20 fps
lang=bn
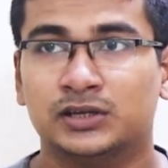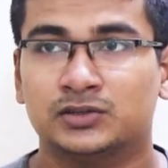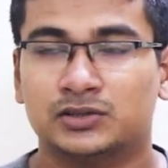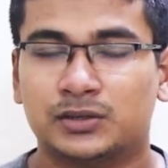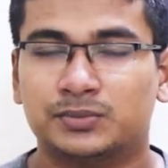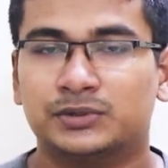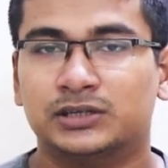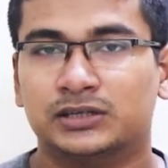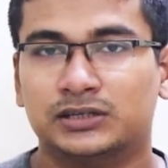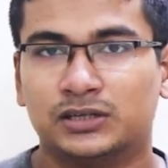সো
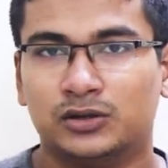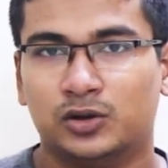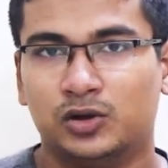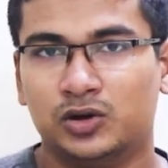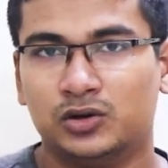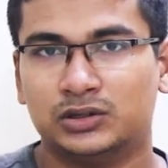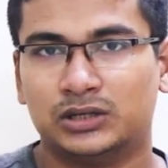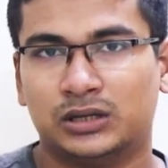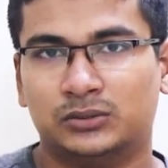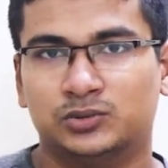আপনার একটা
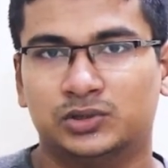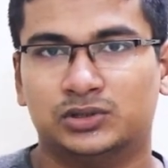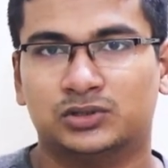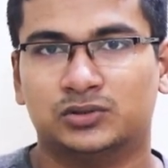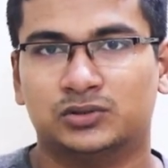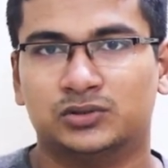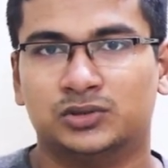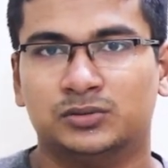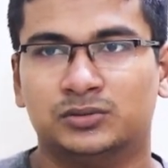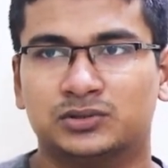লং টাইম ওয়েট
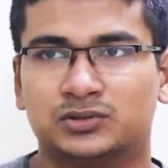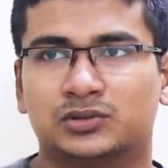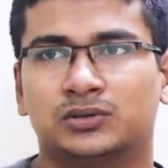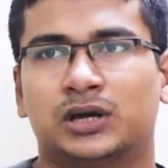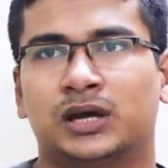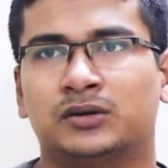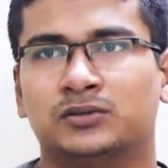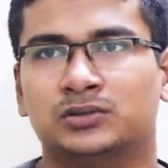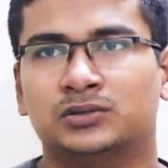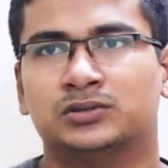করতে হবে সো
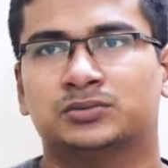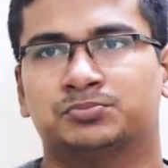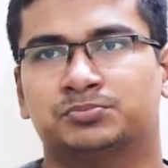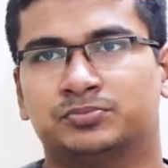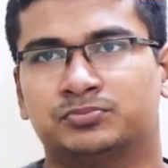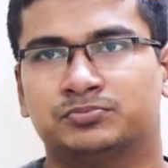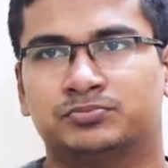আই উড